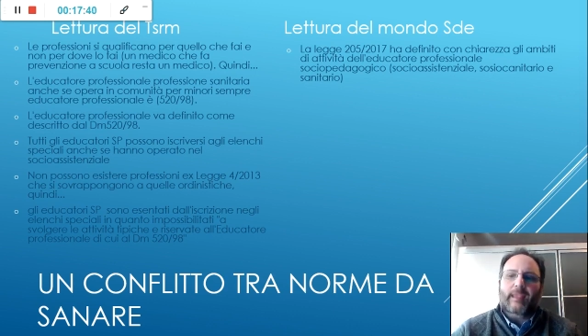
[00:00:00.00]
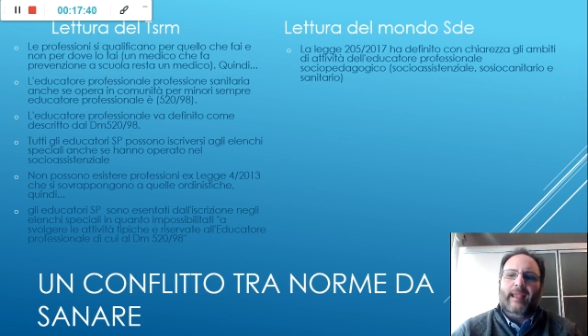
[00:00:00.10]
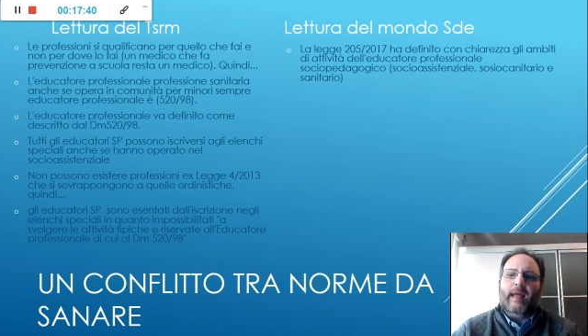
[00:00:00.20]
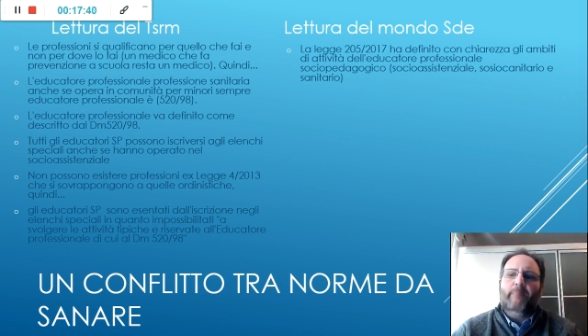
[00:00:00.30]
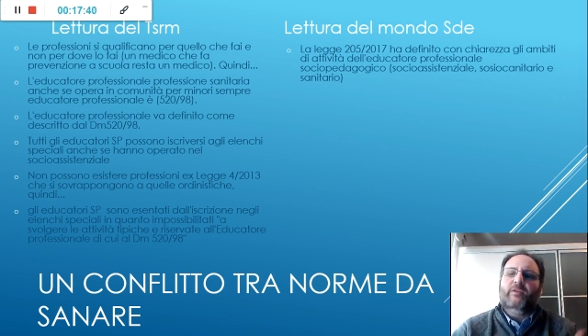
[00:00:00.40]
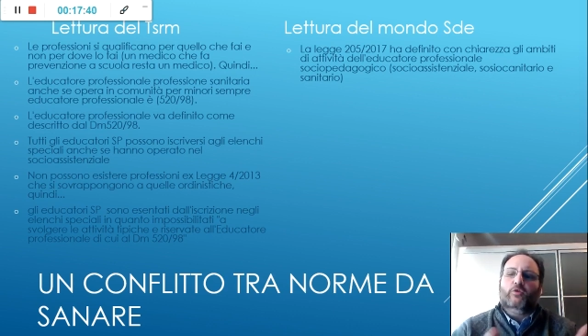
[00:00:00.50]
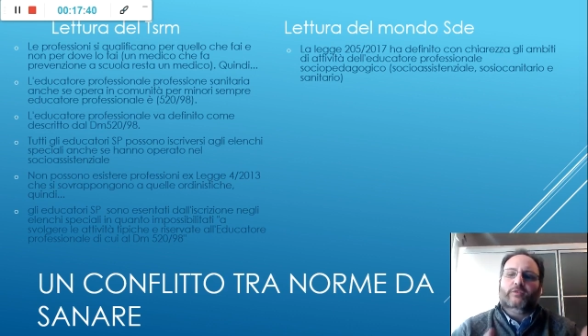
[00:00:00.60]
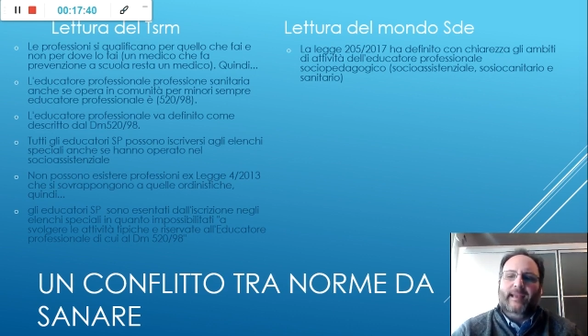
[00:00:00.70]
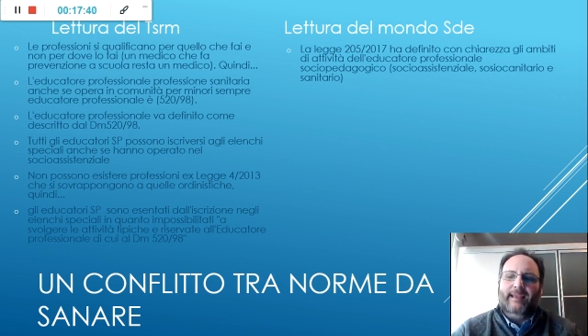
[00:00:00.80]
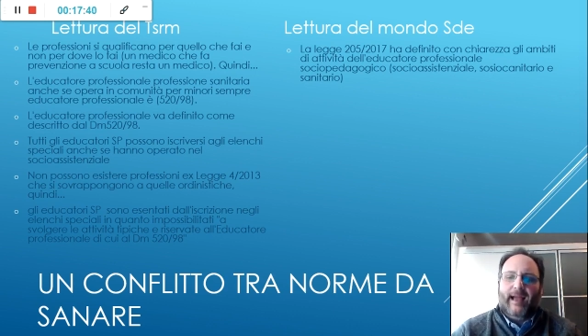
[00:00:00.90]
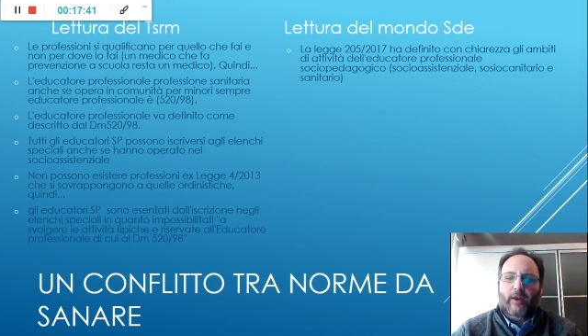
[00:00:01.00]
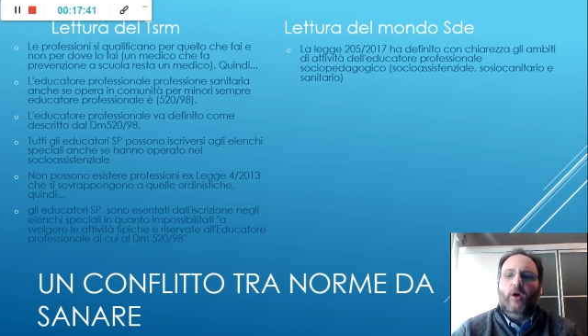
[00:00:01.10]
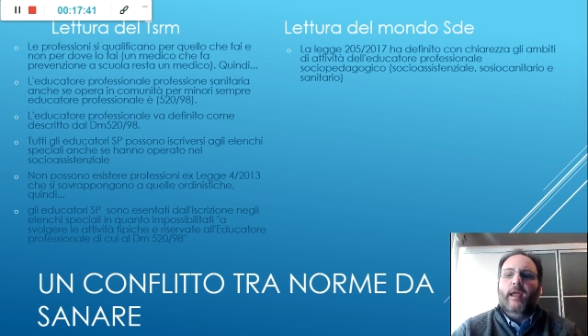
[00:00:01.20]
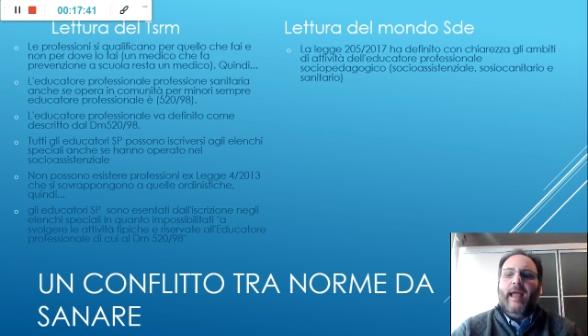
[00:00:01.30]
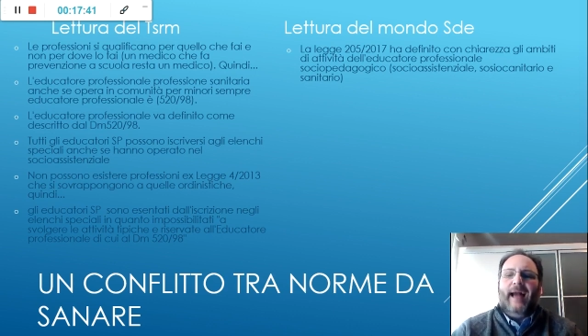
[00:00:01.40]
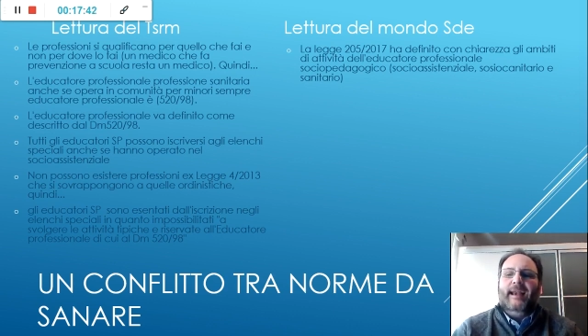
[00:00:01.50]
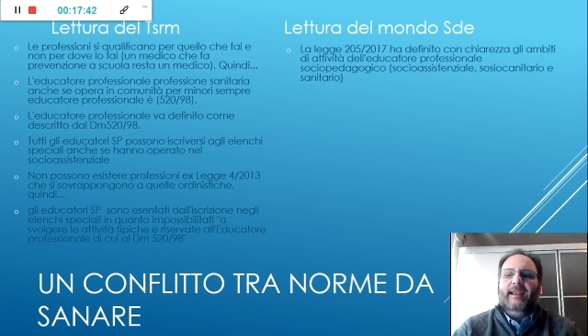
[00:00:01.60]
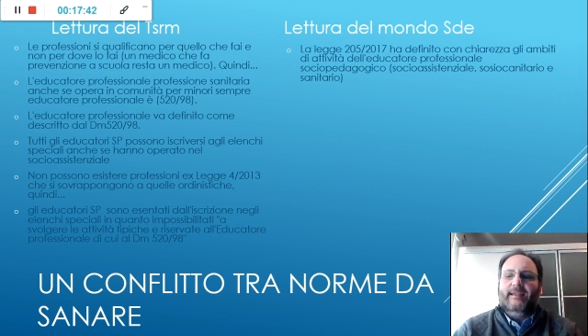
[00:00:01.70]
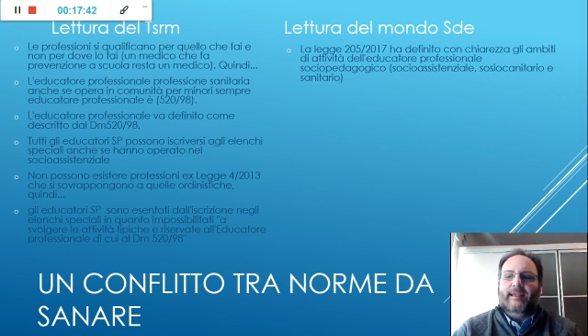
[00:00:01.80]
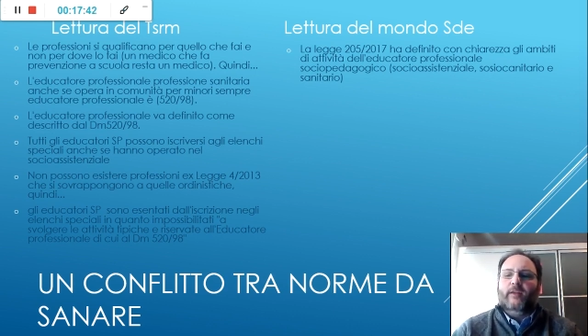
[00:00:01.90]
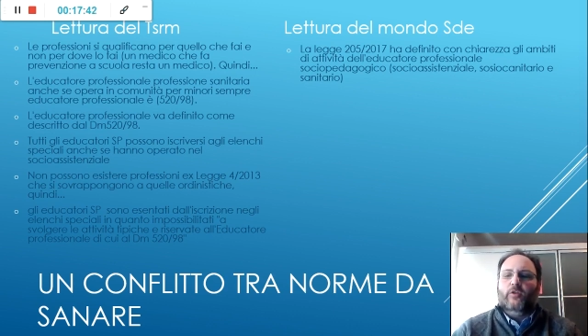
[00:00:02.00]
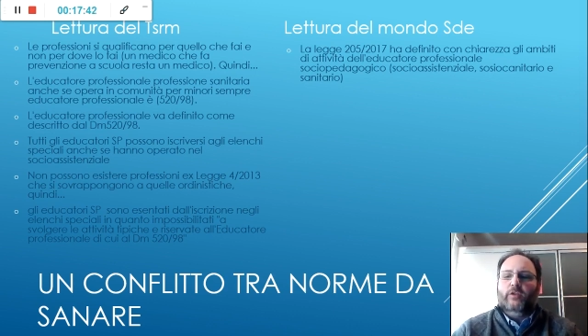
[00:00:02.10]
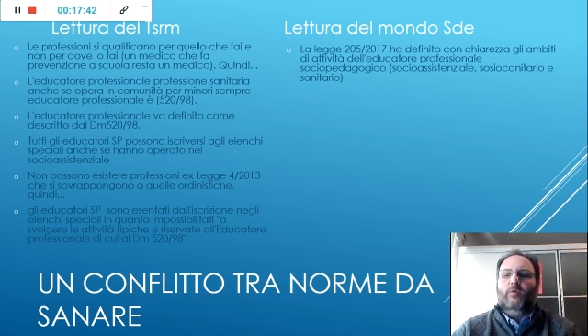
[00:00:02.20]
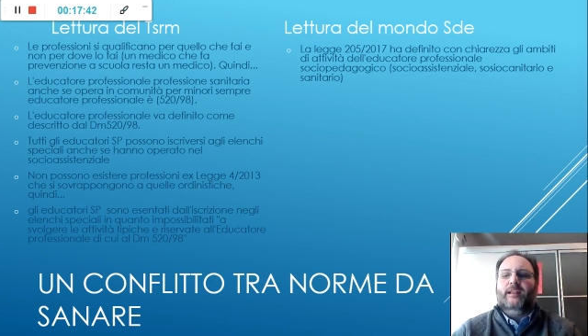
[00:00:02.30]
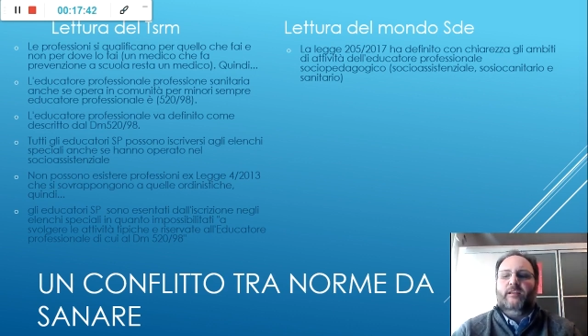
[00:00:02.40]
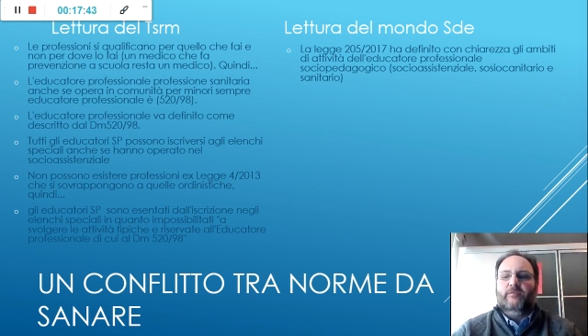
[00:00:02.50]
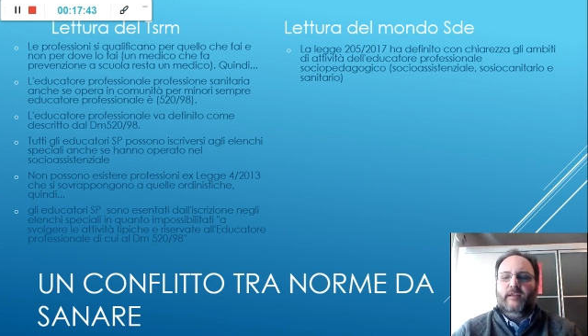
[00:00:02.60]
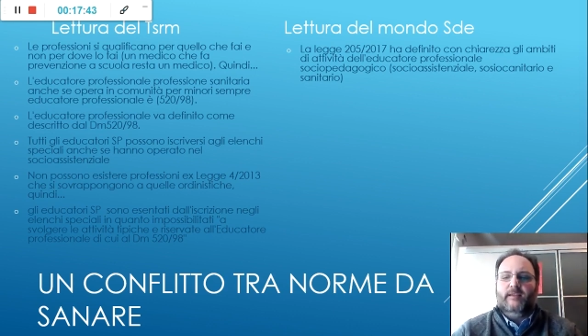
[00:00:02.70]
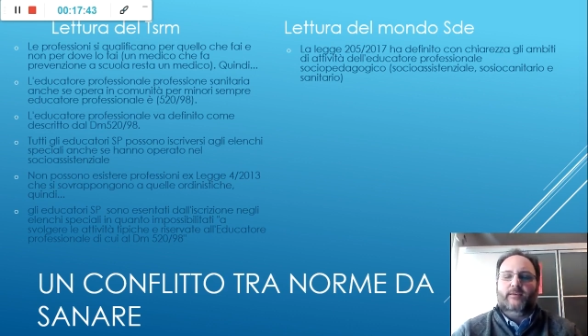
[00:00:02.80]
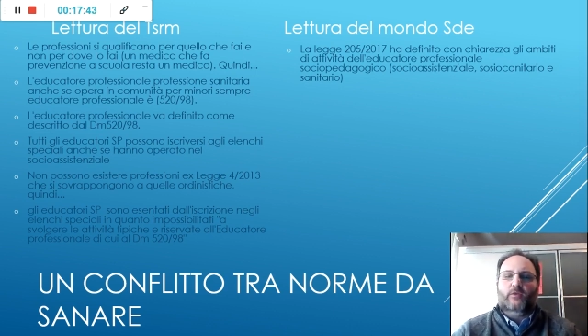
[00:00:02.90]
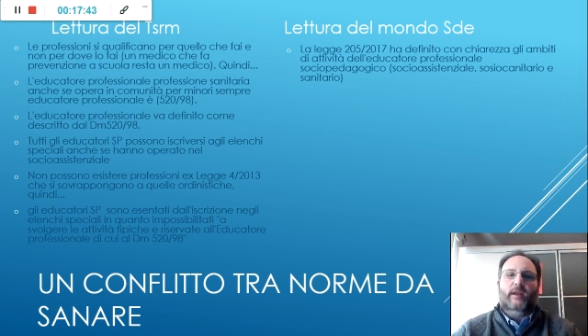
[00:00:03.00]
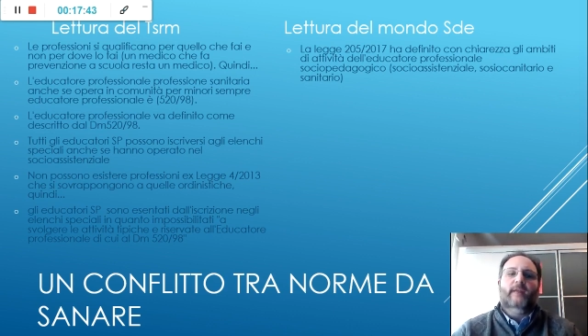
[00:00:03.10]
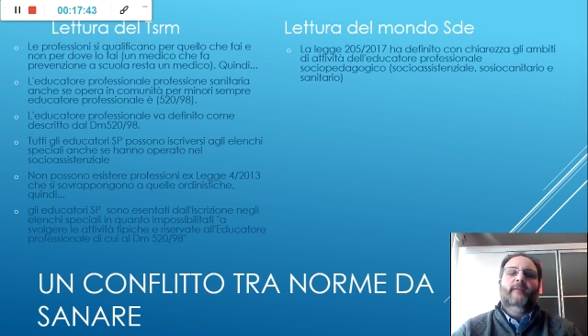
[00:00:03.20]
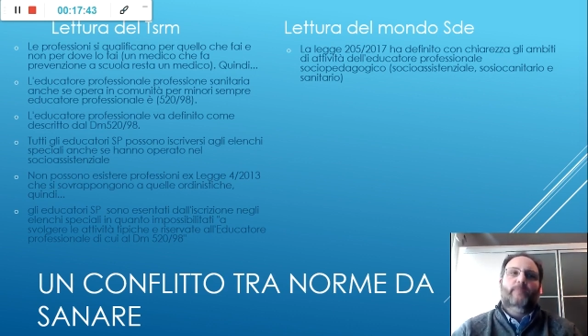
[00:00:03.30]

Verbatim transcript: l'ambito sanitario all'interno di quella definizione